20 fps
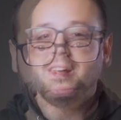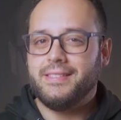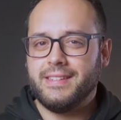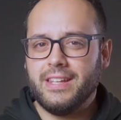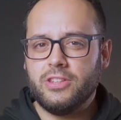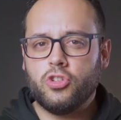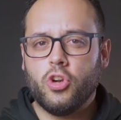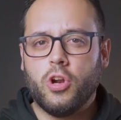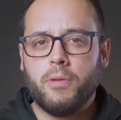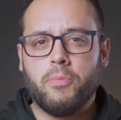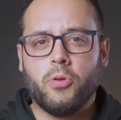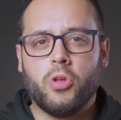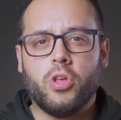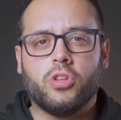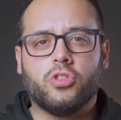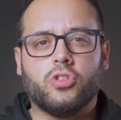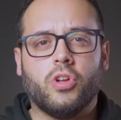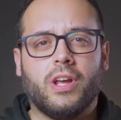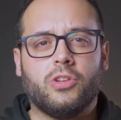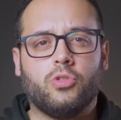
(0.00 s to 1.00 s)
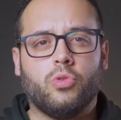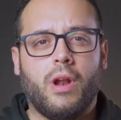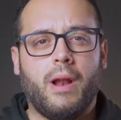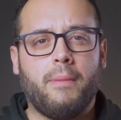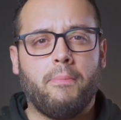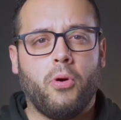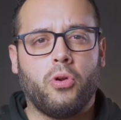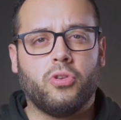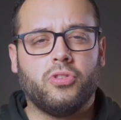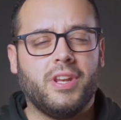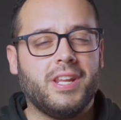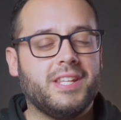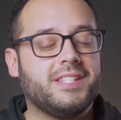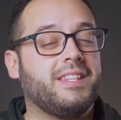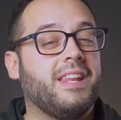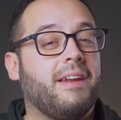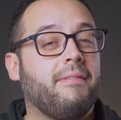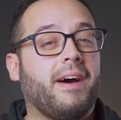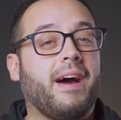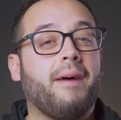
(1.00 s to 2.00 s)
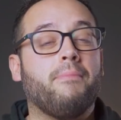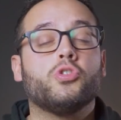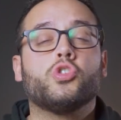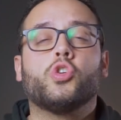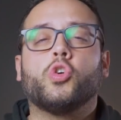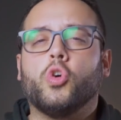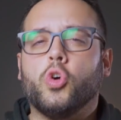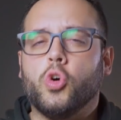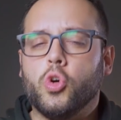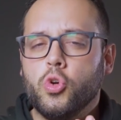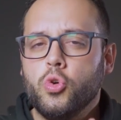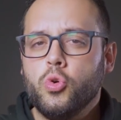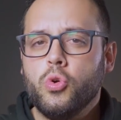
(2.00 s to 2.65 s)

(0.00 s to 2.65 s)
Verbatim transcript: Dentro del proyecto Natural Portraits trabajamos con